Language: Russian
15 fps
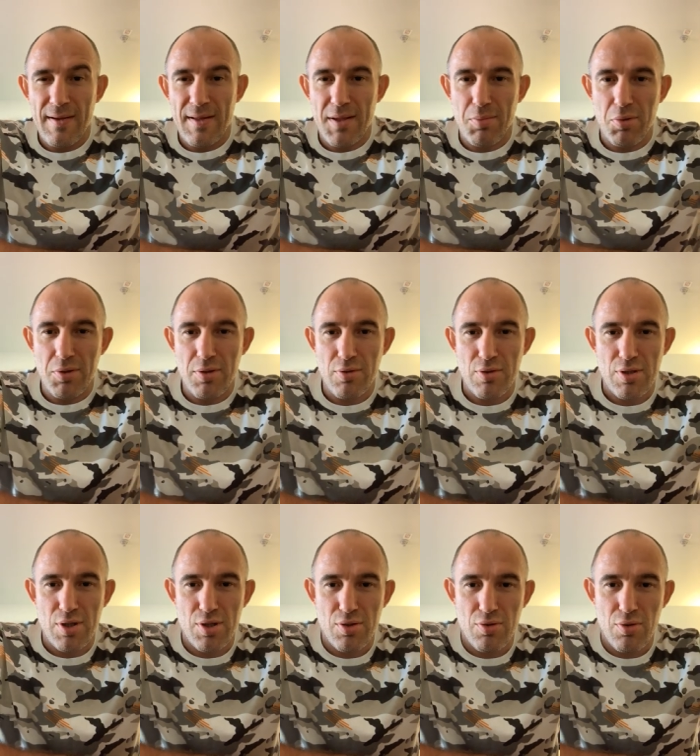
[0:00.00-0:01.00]
Это был
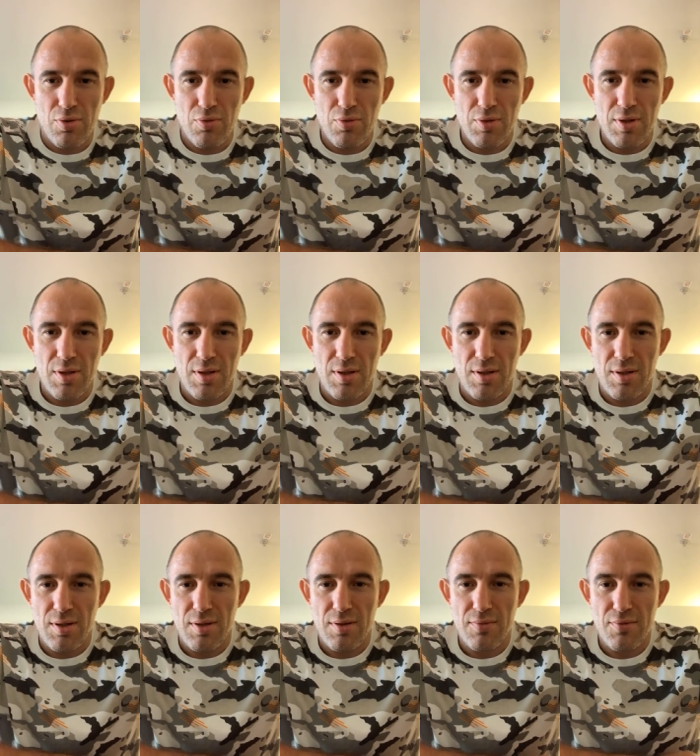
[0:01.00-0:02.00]
96 год,
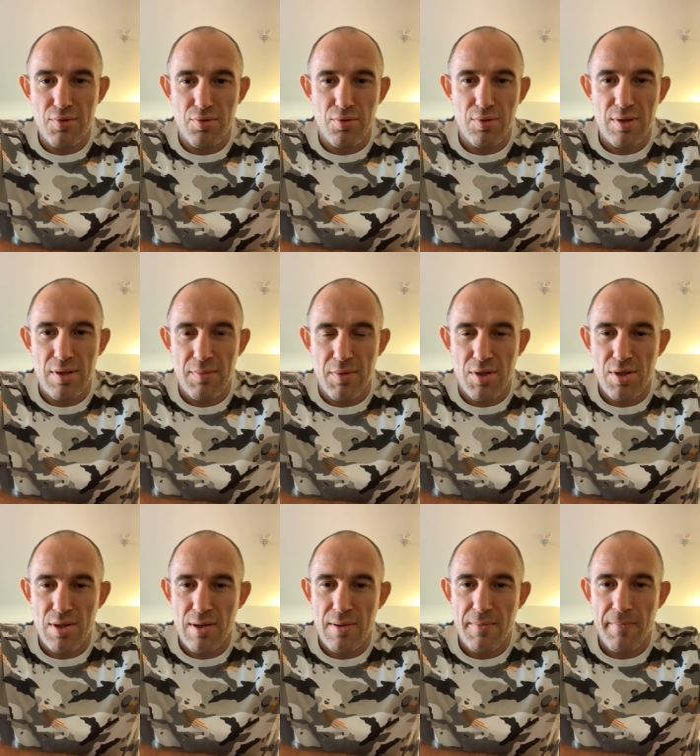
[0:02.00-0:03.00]
и все, и там
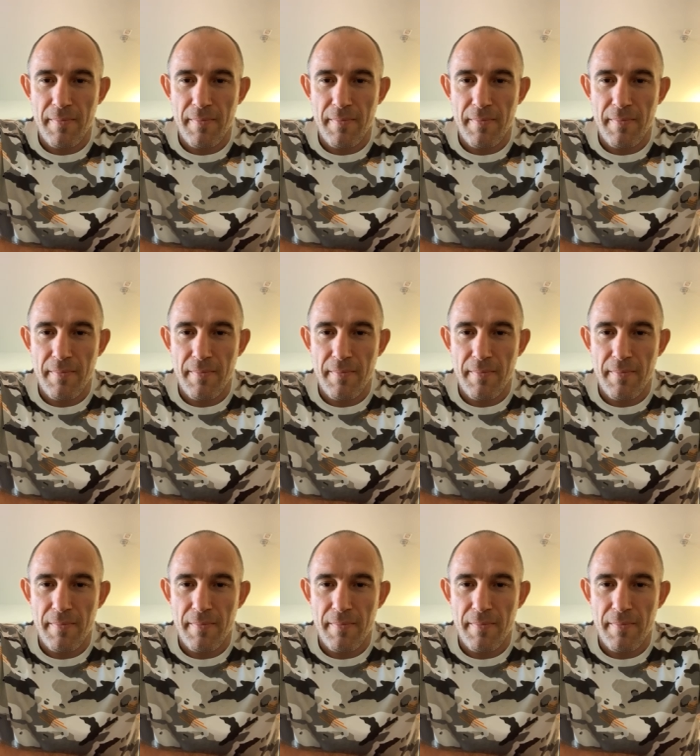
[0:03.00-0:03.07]
начали.